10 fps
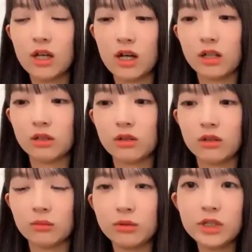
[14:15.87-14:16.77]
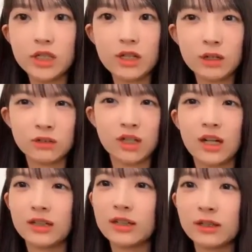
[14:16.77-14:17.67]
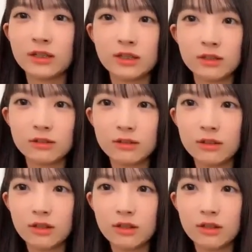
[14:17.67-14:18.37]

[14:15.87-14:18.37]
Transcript: あのー、VR が入ったんですよ